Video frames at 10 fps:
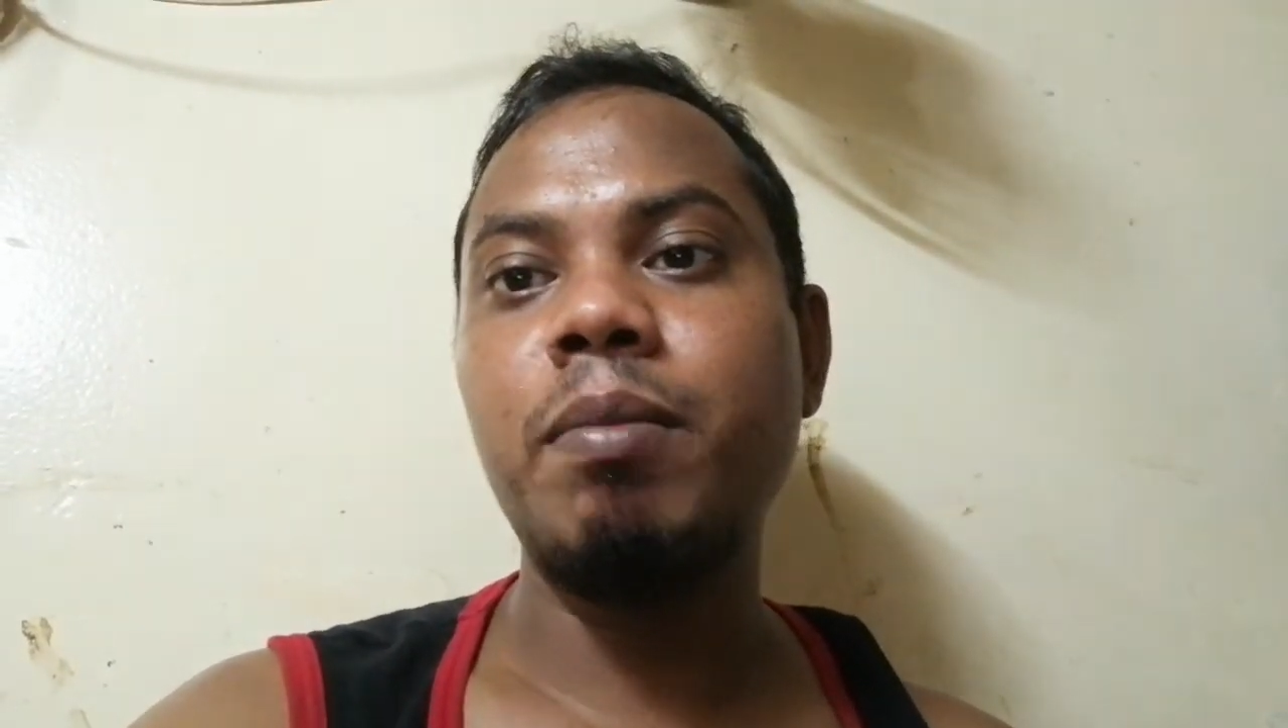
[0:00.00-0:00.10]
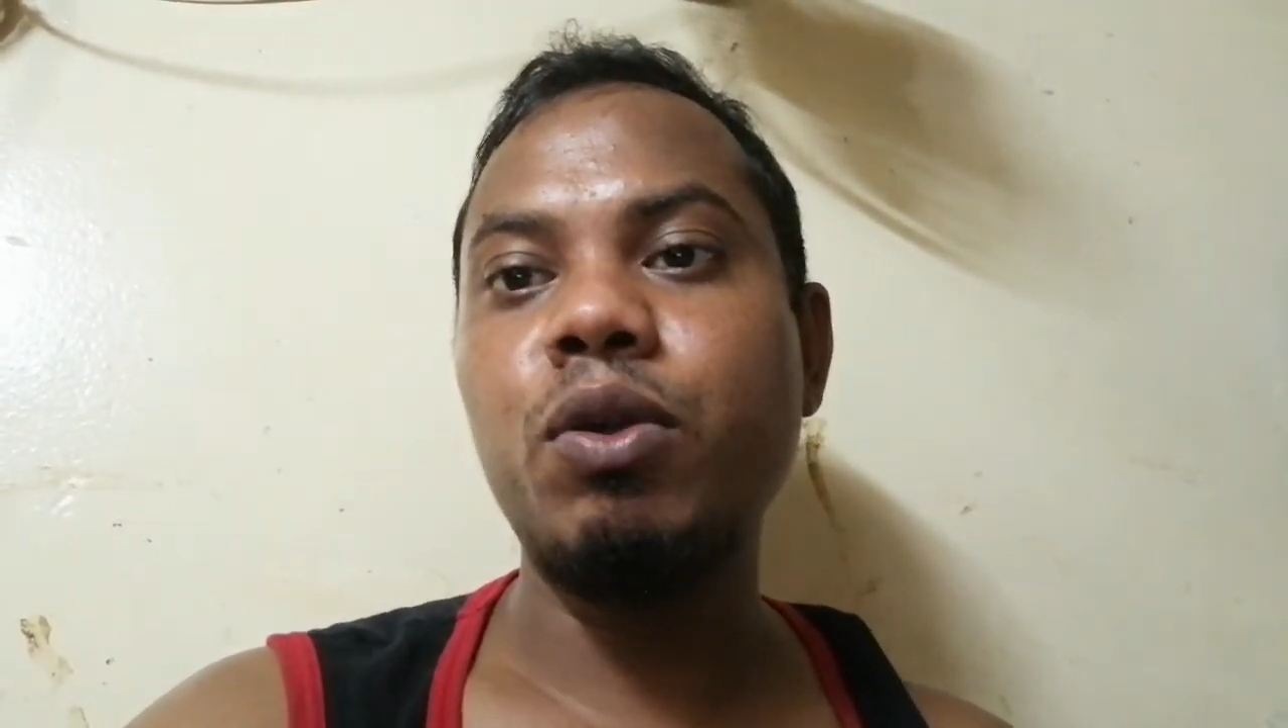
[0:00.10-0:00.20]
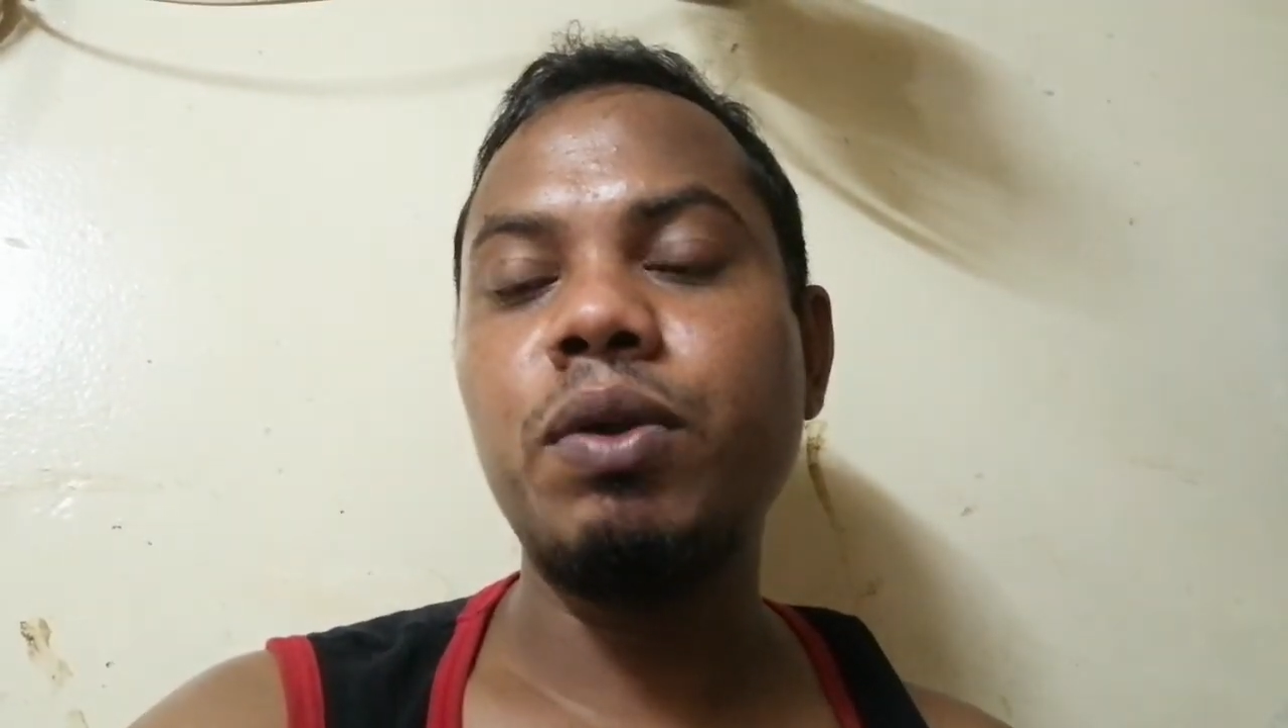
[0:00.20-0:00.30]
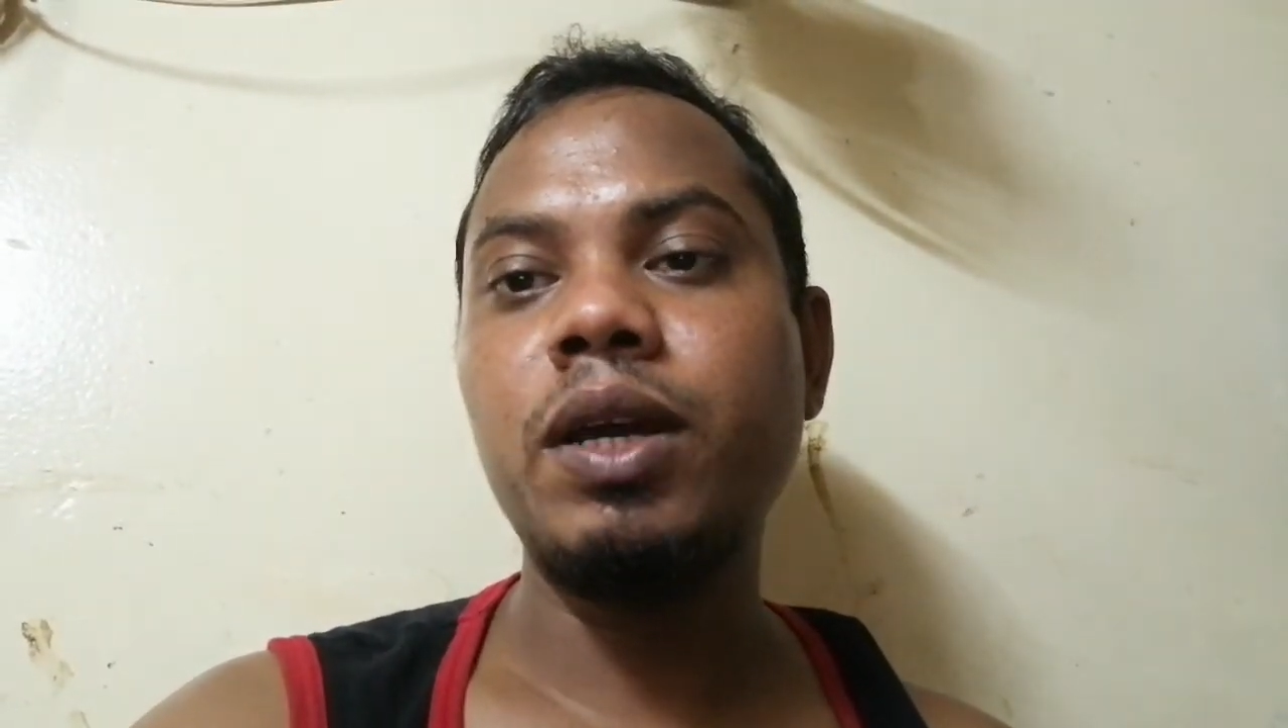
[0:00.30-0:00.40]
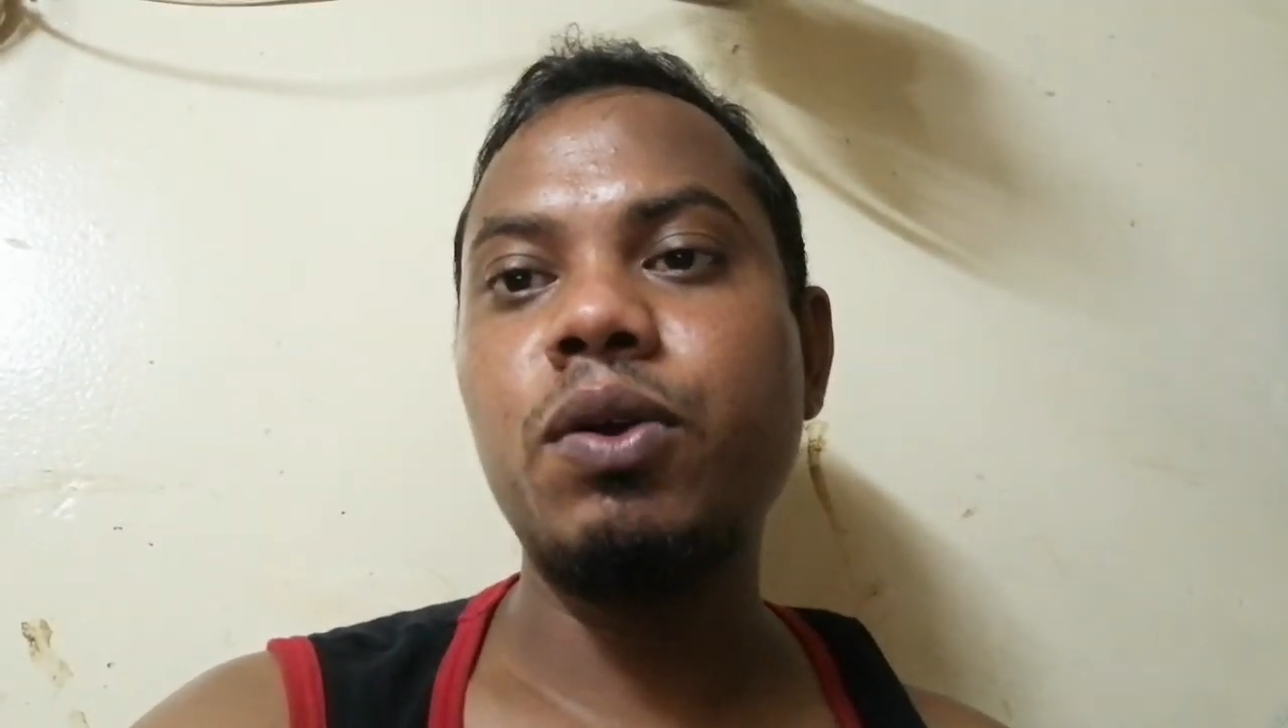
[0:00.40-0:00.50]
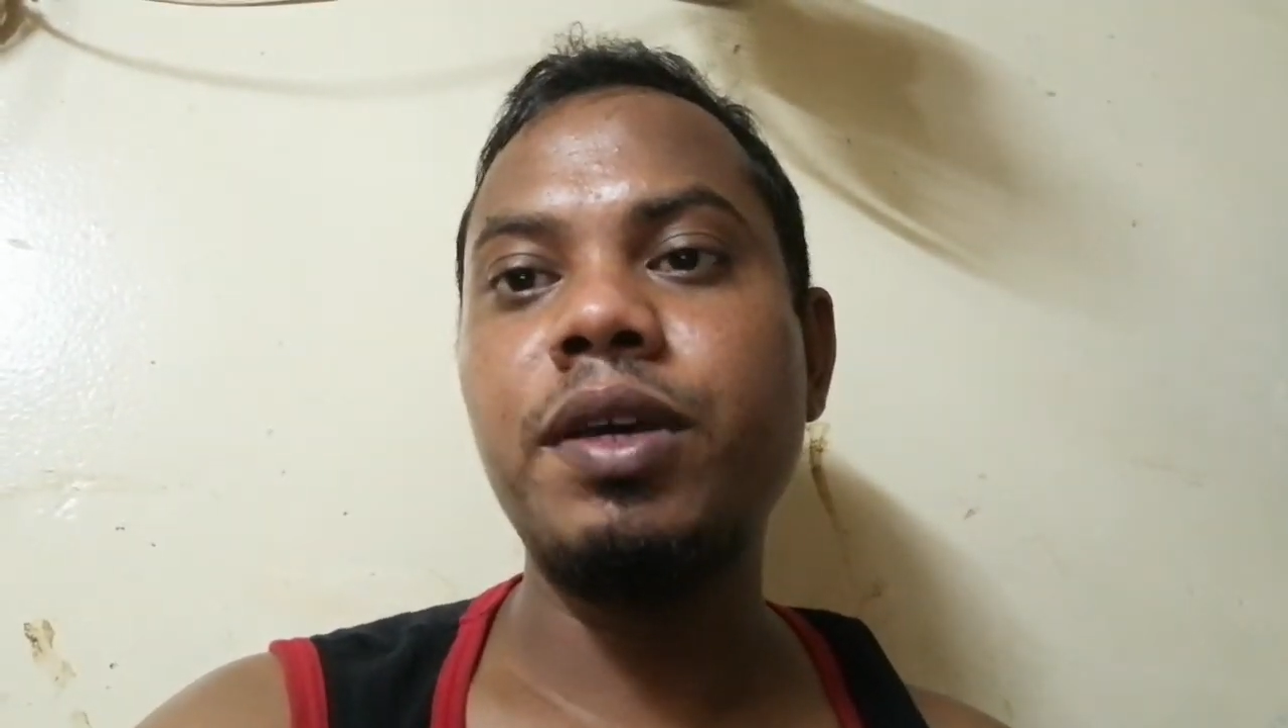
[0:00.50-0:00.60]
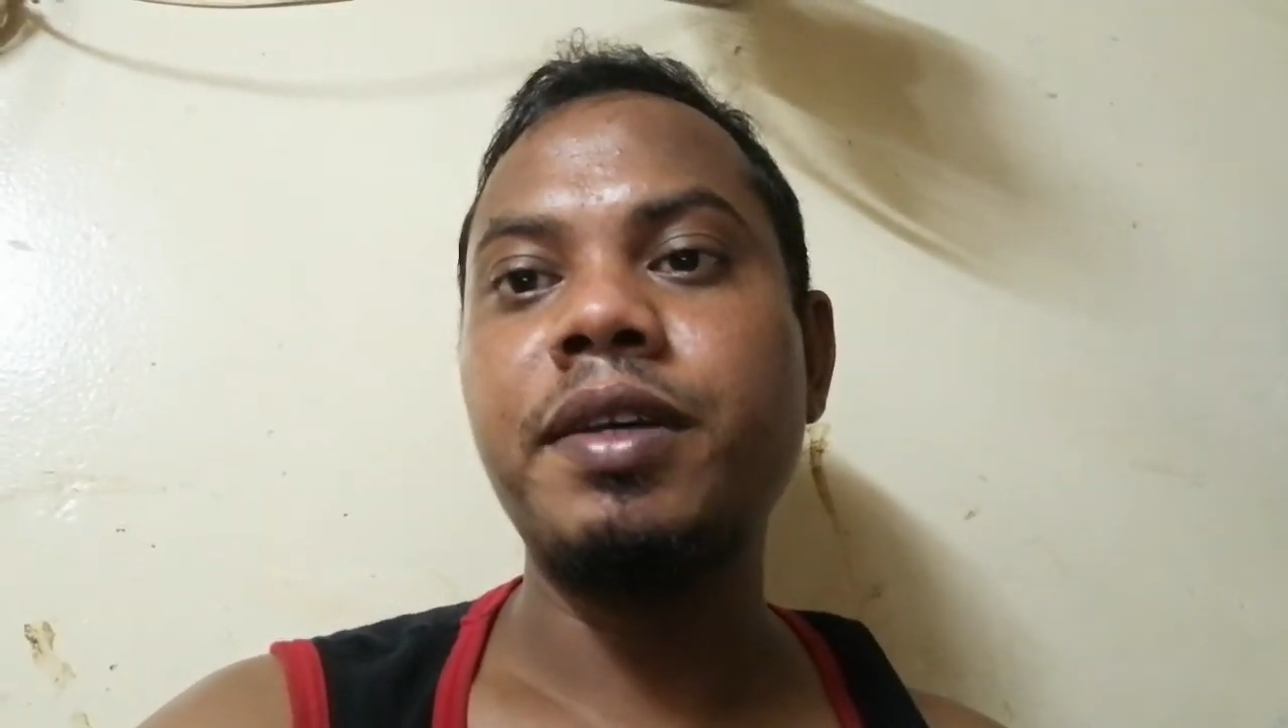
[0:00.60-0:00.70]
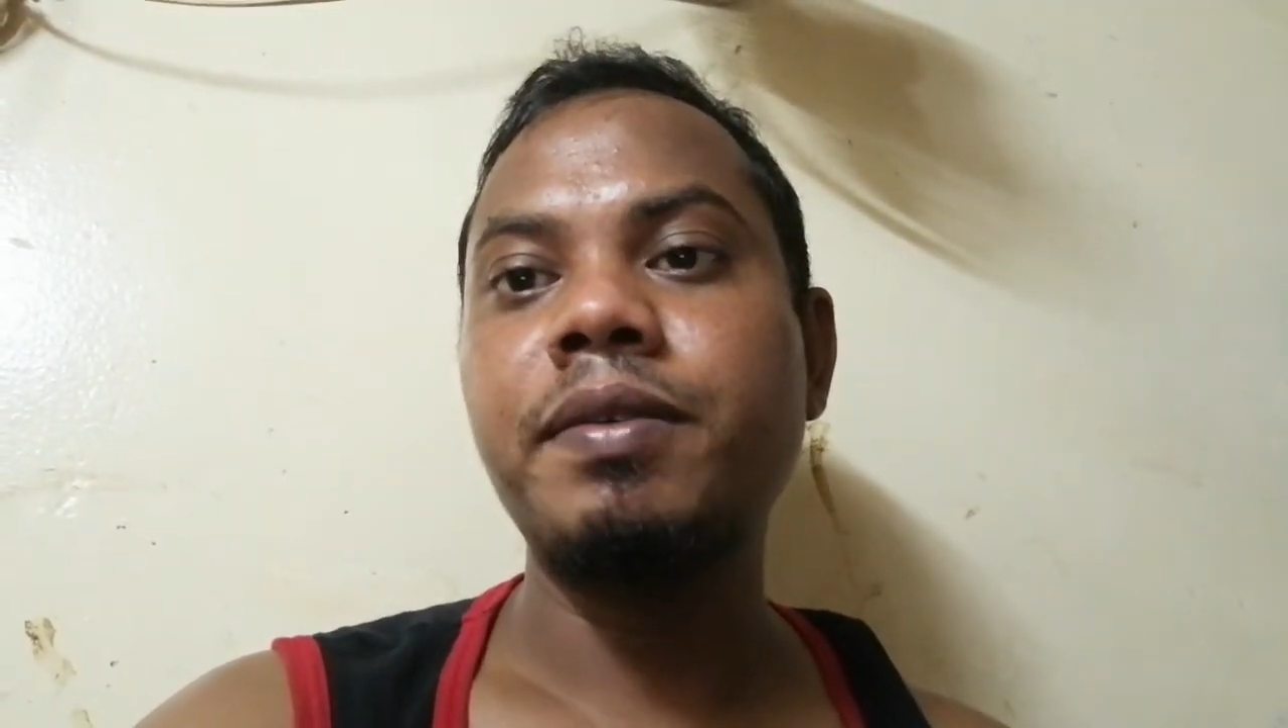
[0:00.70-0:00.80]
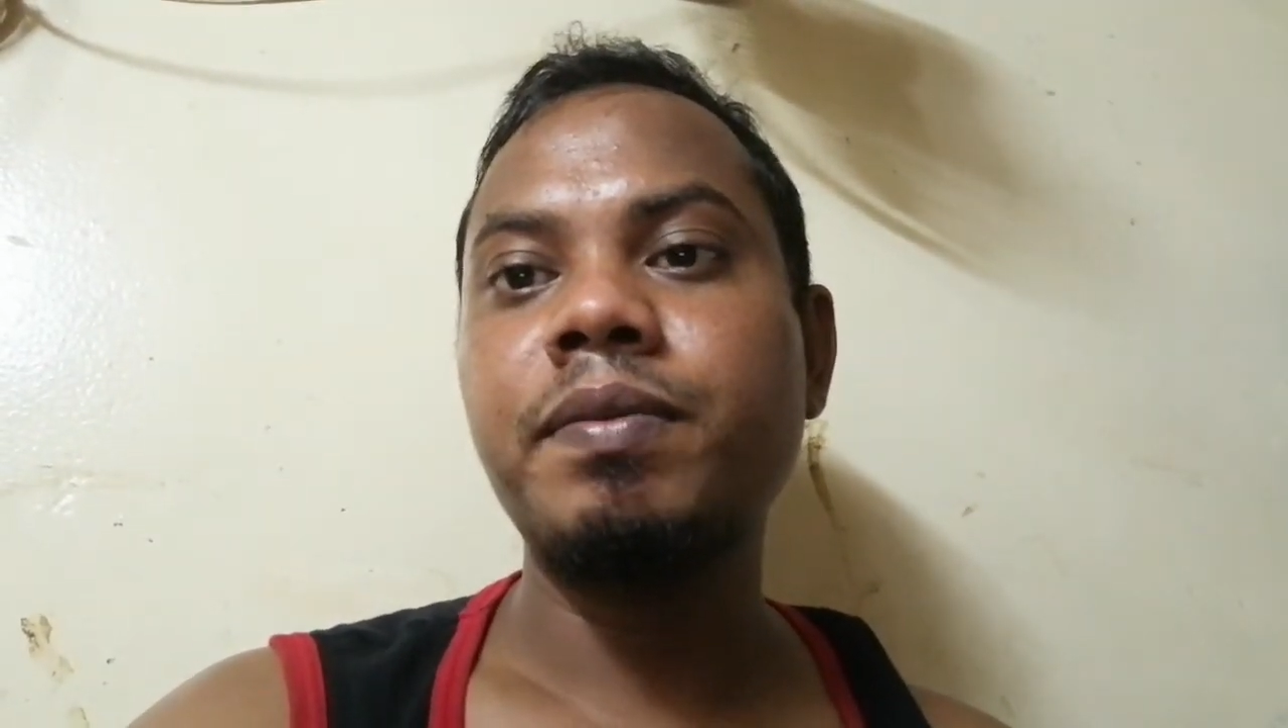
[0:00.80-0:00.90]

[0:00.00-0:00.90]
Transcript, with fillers: हम लोग ने कोई